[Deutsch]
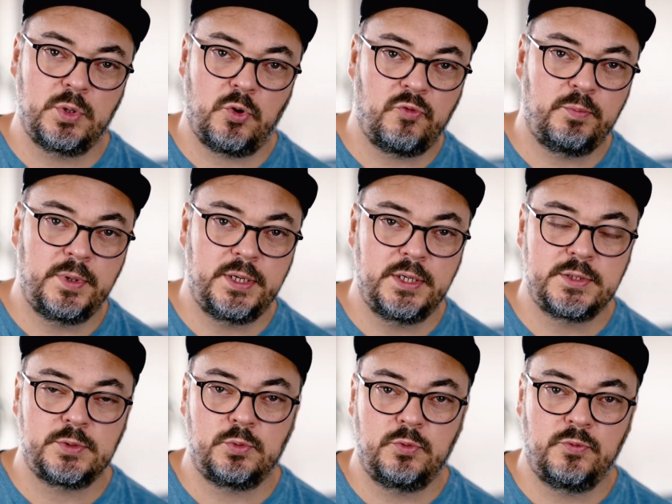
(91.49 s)
Offenblende
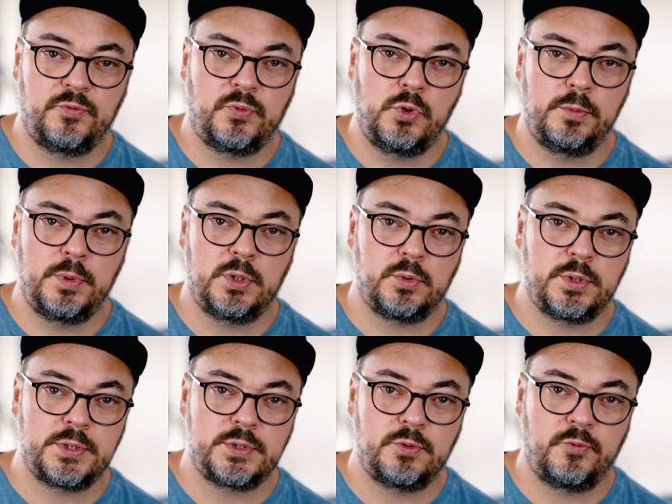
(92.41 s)
zu filmen
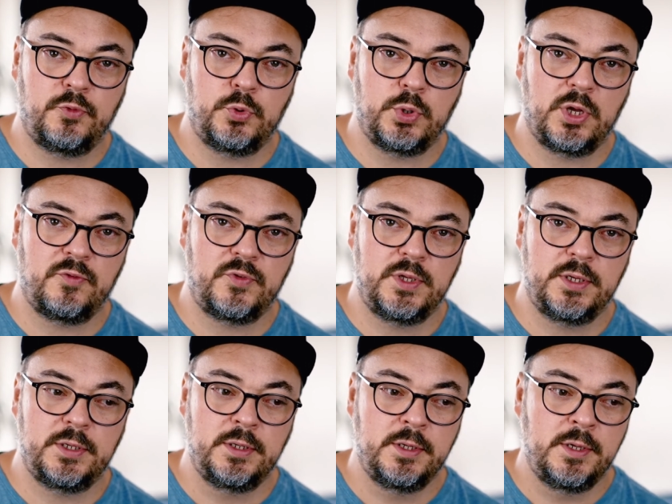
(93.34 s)
oder zu
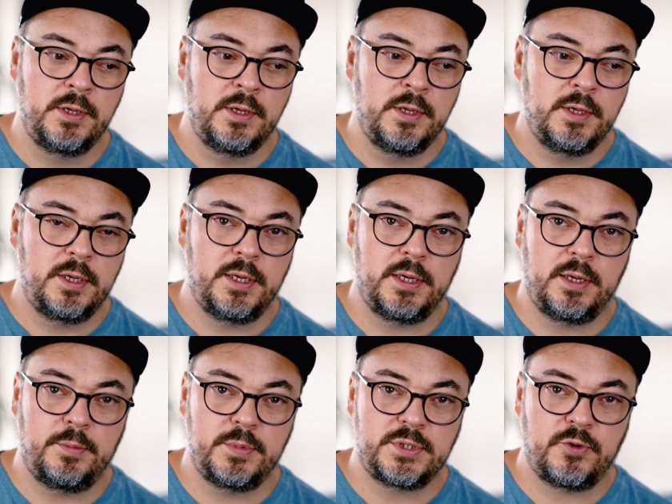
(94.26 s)
fotografieren.
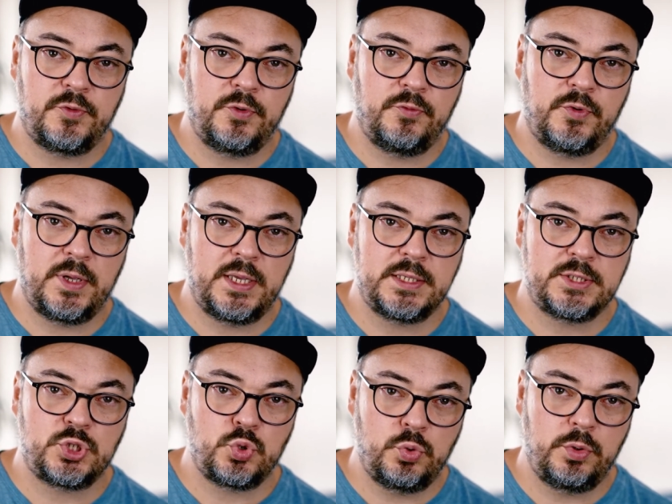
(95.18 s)
Ähm, ist auf jeden Fall
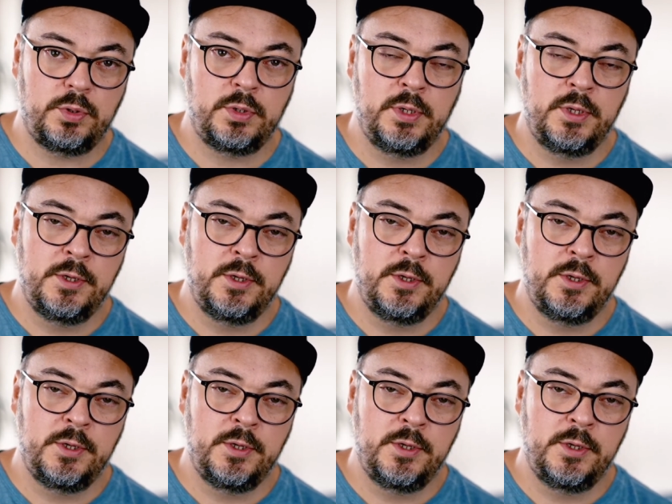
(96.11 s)
echt schön.